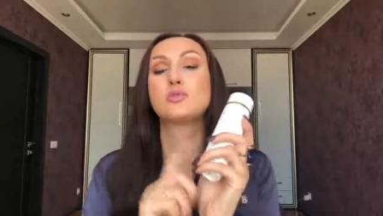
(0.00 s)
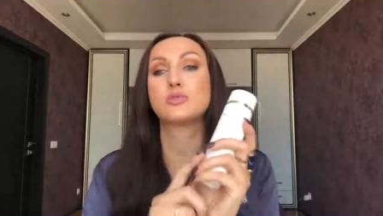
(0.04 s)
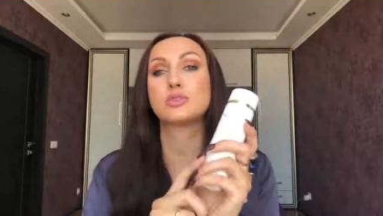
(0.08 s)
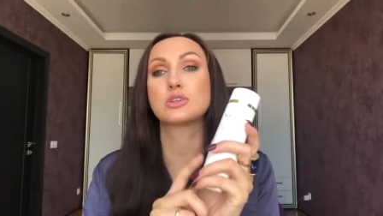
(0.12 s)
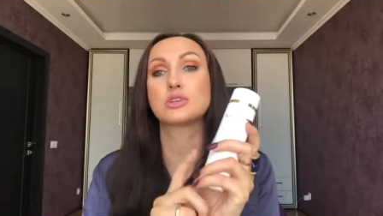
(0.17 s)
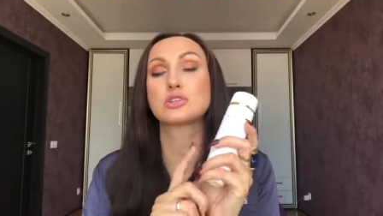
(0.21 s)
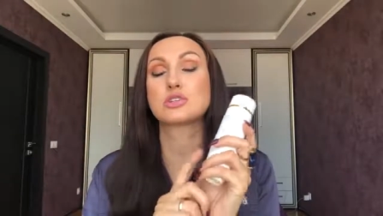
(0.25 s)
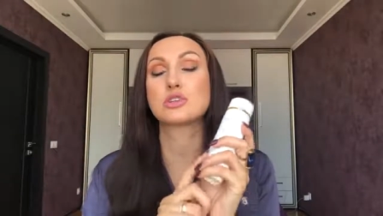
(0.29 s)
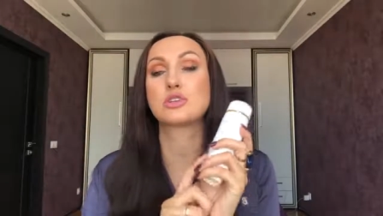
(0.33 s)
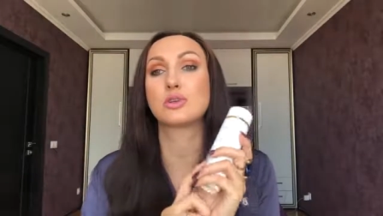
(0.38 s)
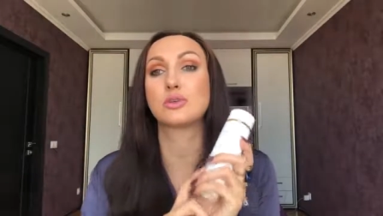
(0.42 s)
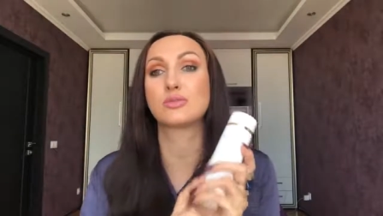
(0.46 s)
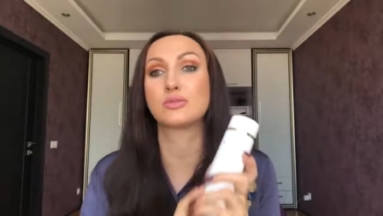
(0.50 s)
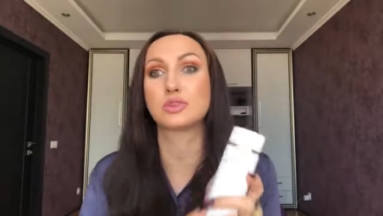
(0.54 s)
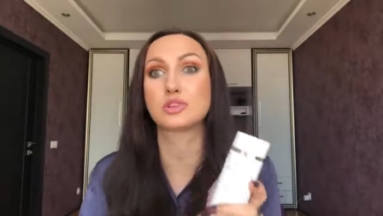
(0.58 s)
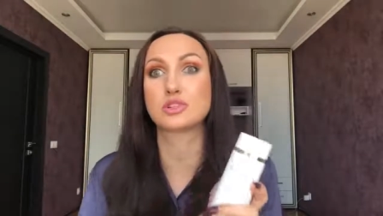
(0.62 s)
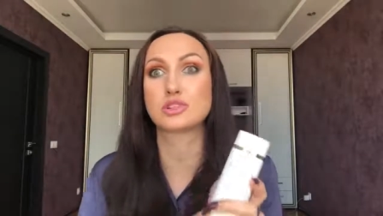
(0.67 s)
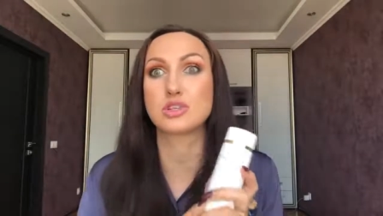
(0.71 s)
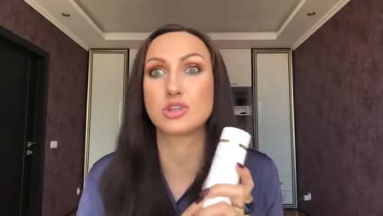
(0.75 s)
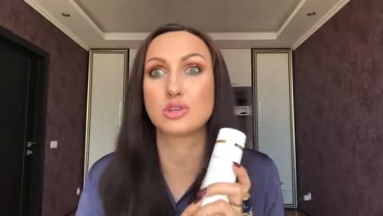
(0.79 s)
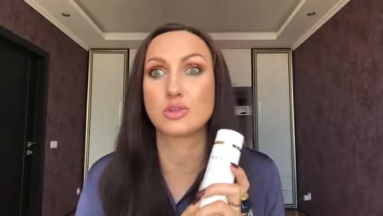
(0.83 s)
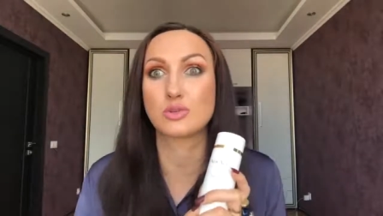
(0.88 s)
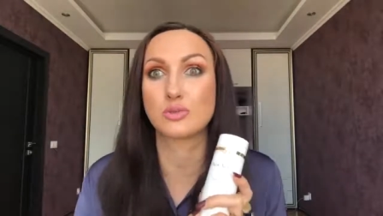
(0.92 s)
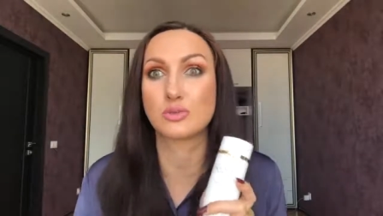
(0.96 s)
увлажнение,
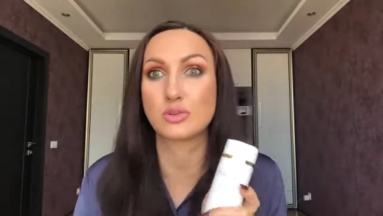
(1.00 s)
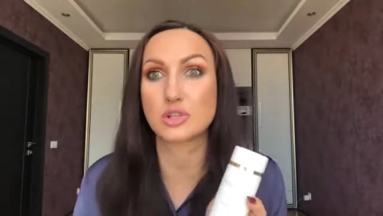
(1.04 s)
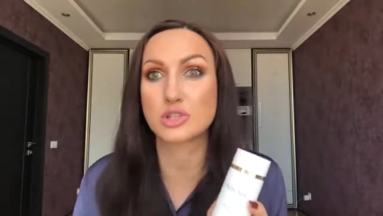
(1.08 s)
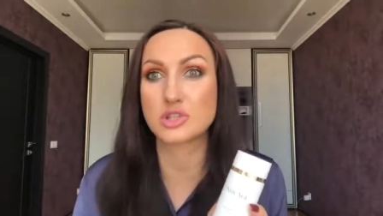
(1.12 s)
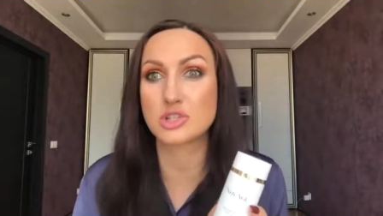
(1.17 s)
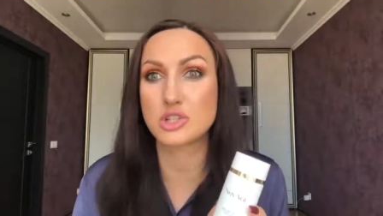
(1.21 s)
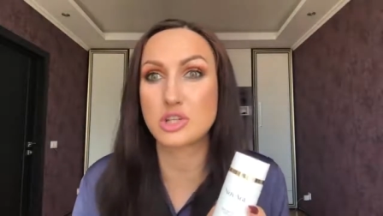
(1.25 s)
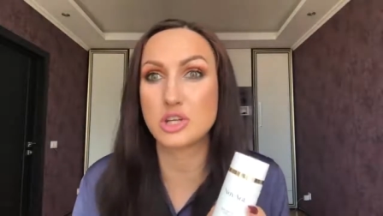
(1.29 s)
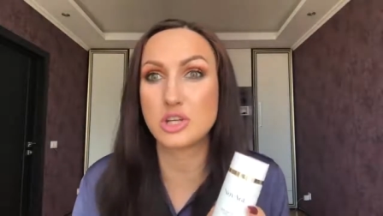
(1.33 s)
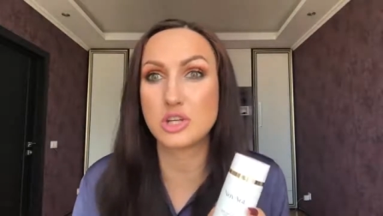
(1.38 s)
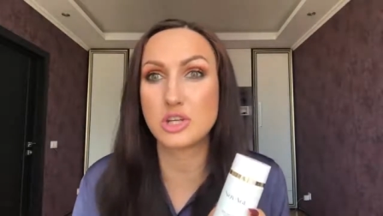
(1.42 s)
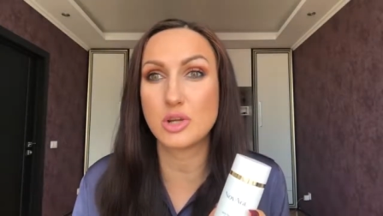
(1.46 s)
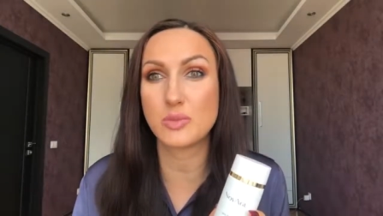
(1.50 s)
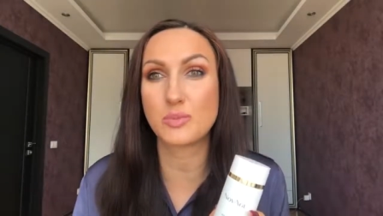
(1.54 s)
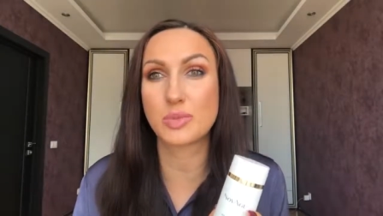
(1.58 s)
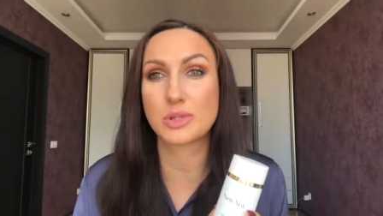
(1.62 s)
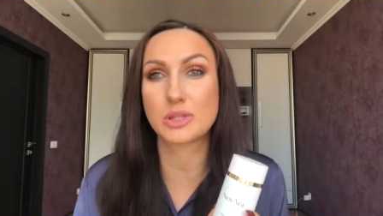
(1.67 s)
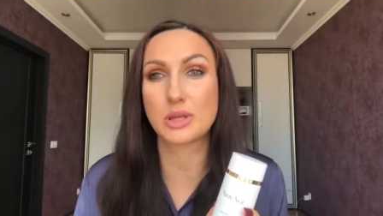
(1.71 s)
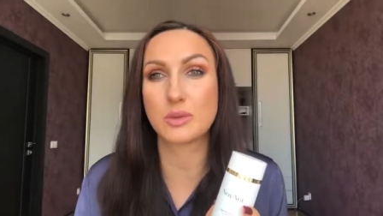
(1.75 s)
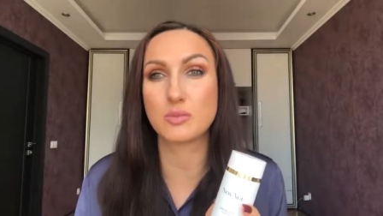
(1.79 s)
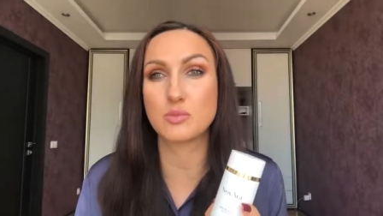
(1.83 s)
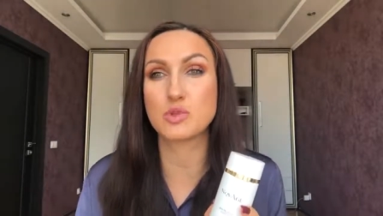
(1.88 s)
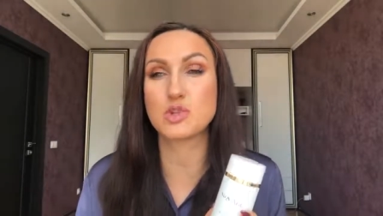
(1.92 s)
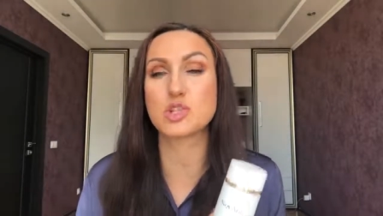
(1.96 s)
увлажнение, увлажнение,
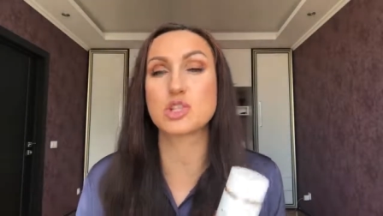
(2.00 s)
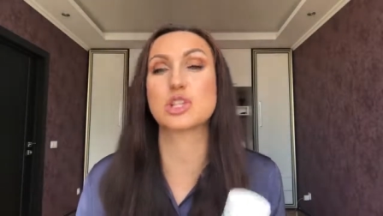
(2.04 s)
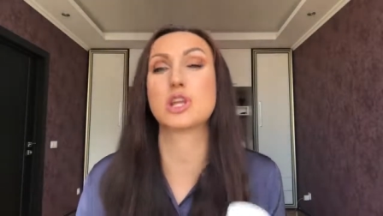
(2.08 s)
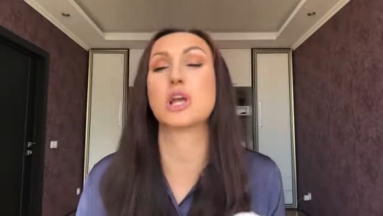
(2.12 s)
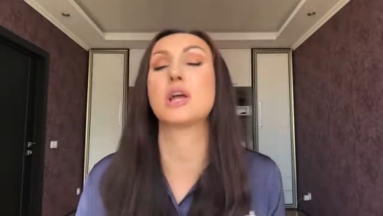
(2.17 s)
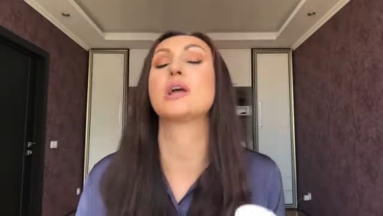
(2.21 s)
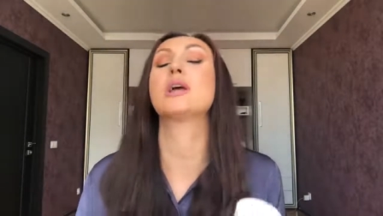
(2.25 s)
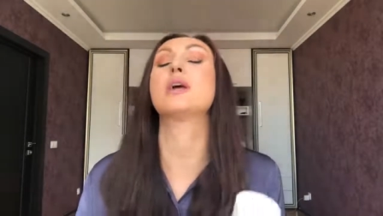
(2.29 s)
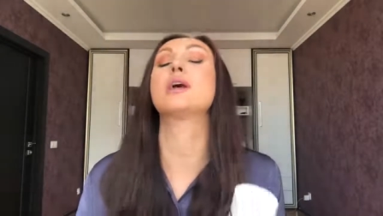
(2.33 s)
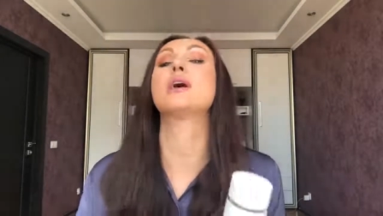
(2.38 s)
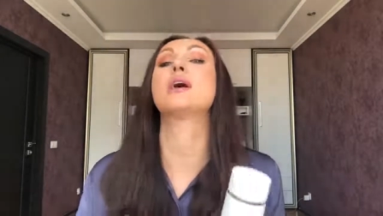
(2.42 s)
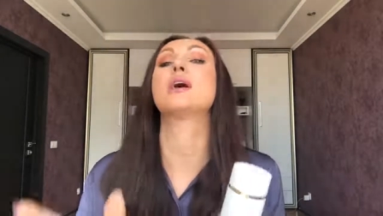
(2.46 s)
потому что